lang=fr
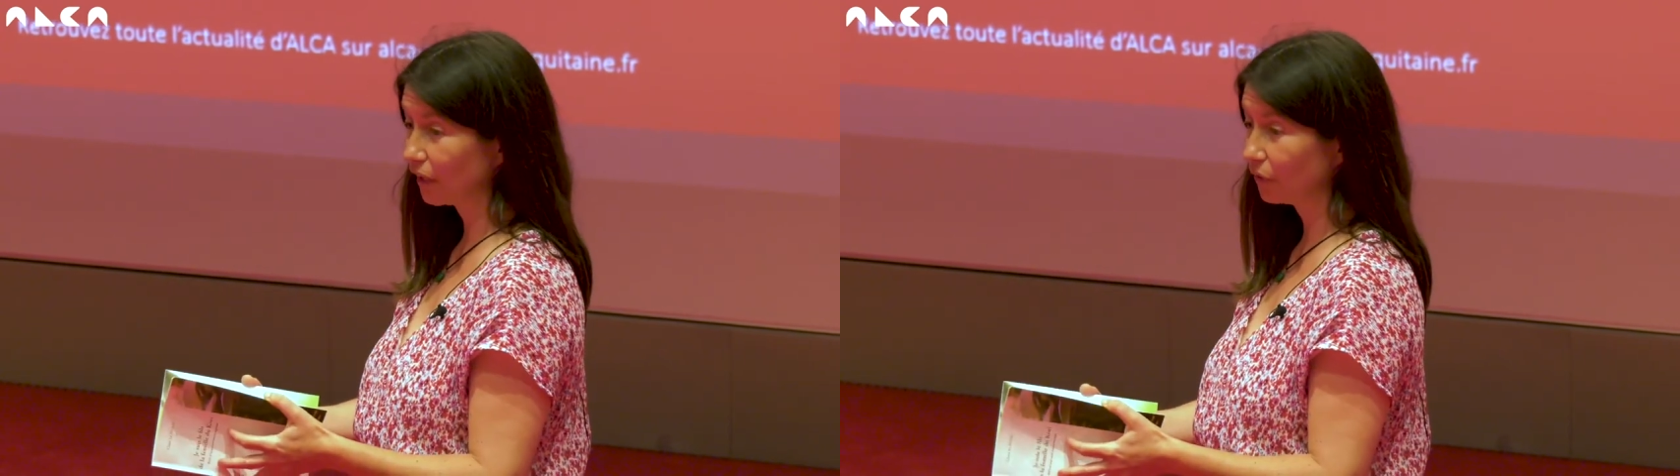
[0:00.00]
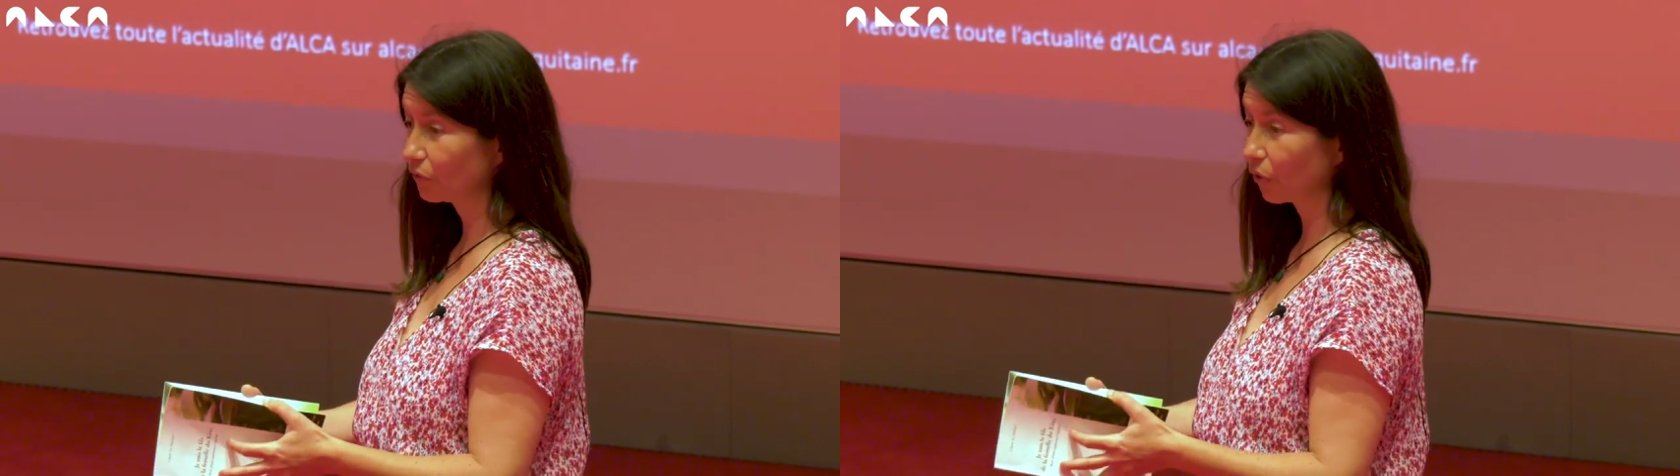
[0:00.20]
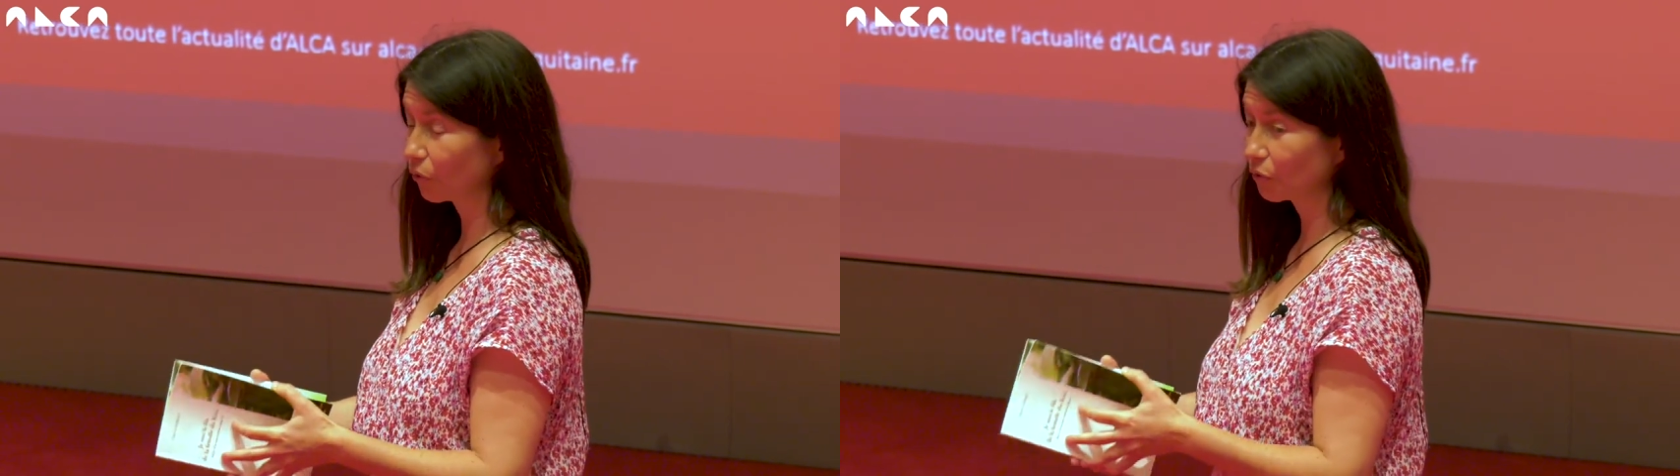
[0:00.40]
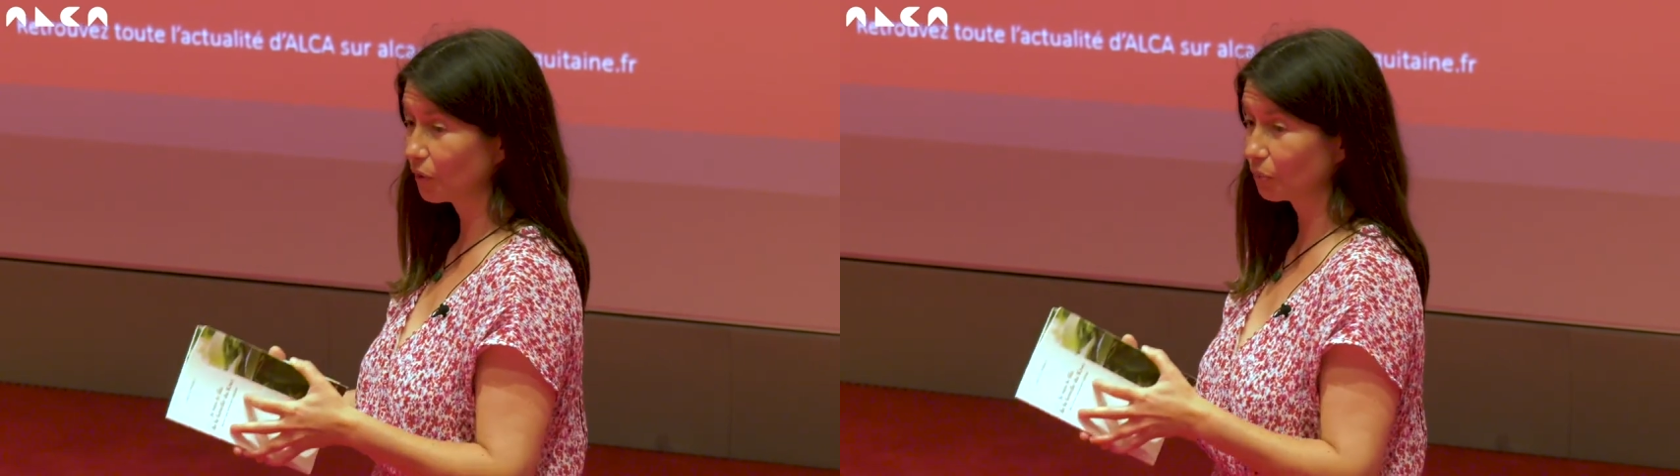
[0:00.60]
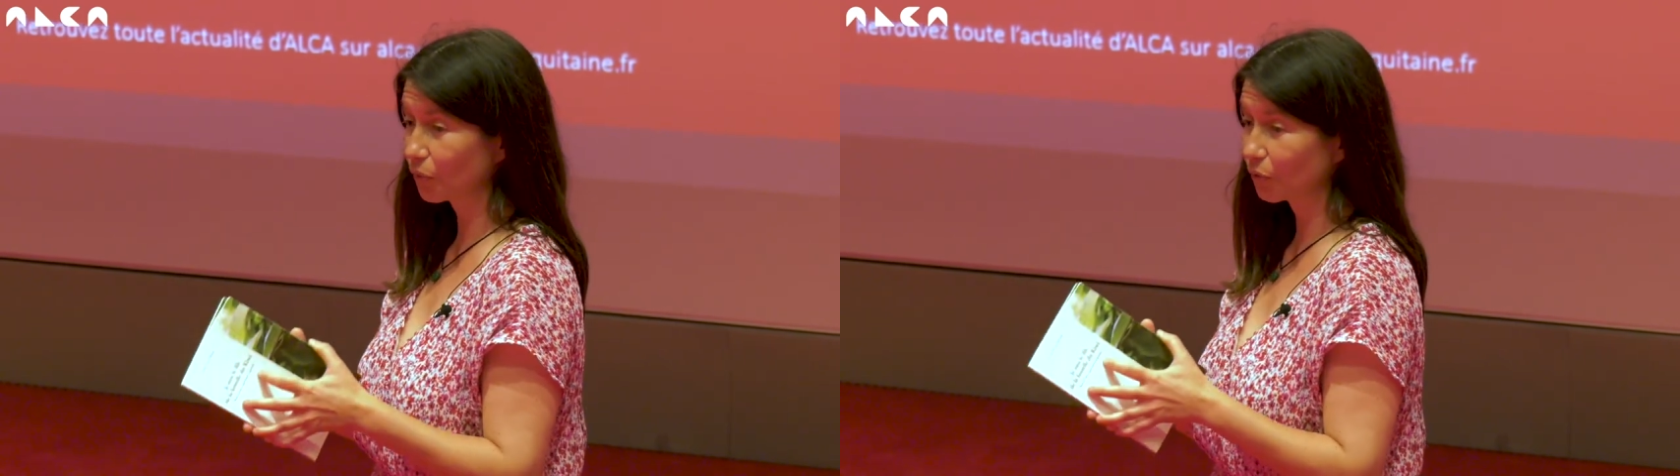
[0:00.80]
livre.
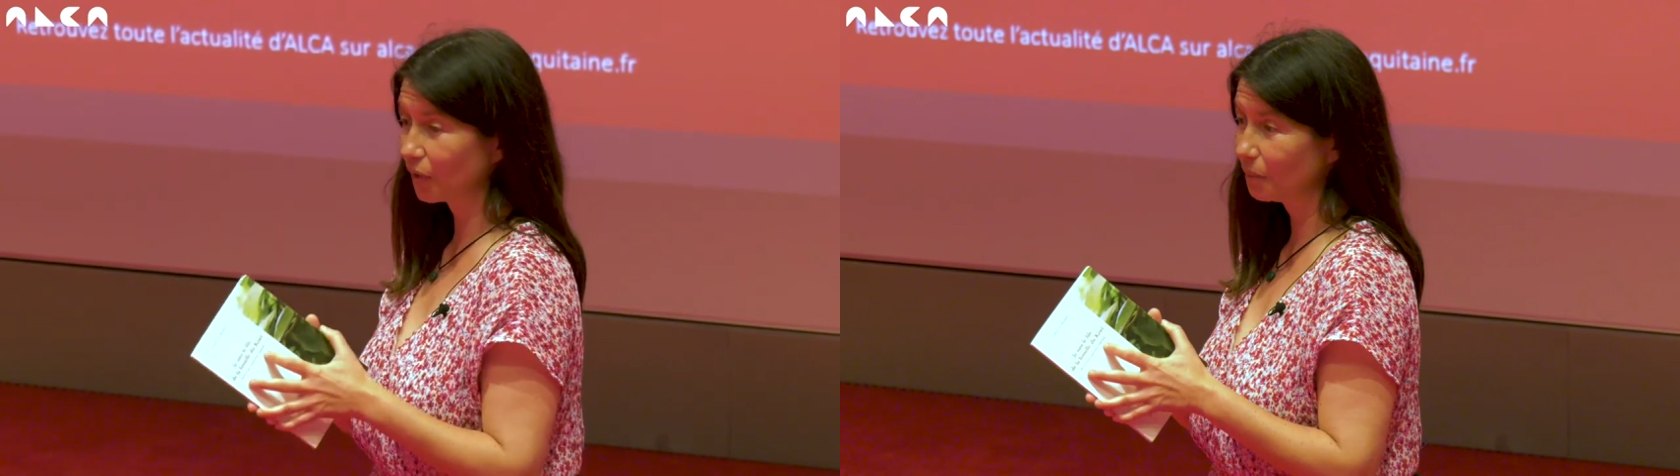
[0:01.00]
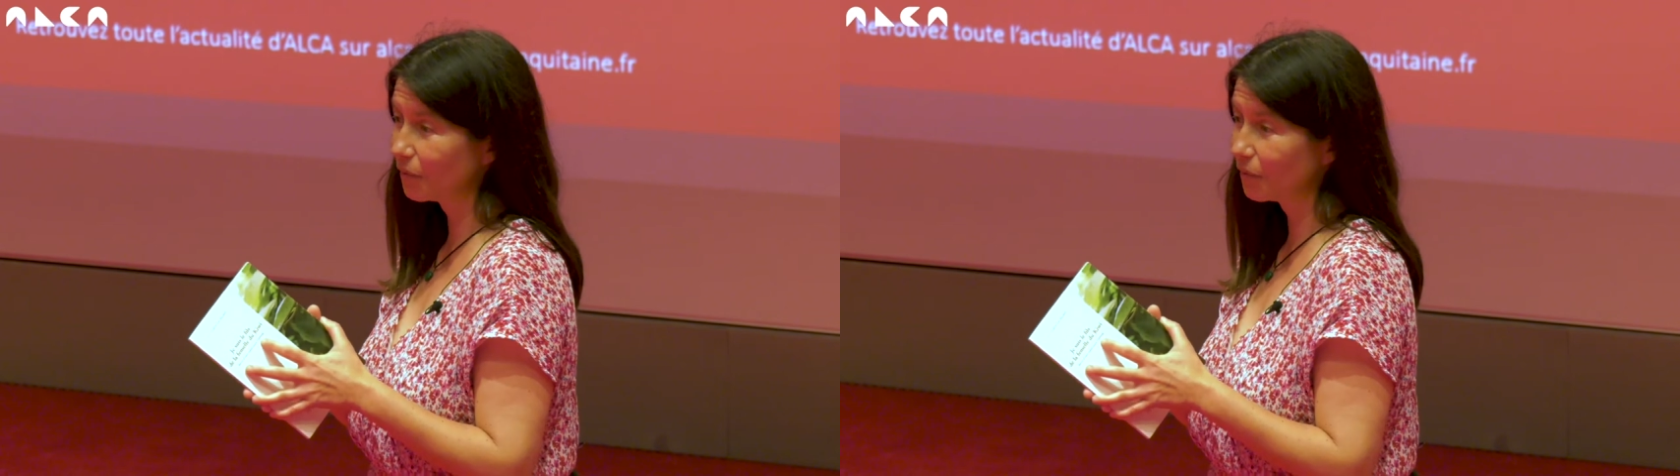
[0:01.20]
Ensuite, je me suis dit,